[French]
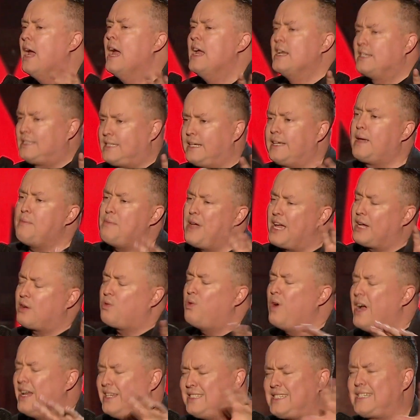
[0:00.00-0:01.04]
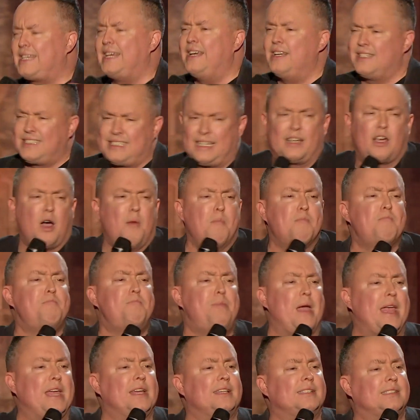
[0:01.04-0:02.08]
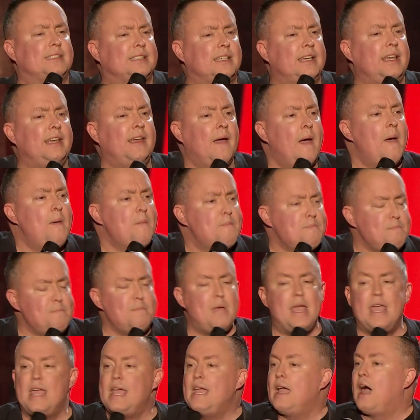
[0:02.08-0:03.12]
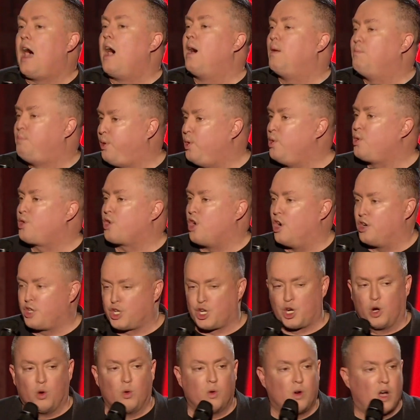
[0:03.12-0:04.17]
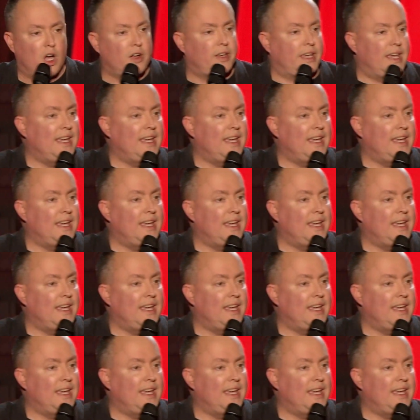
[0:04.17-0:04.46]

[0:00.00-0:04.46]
c'est québécois, c'est comme baiser, mais en plus cochon, OK?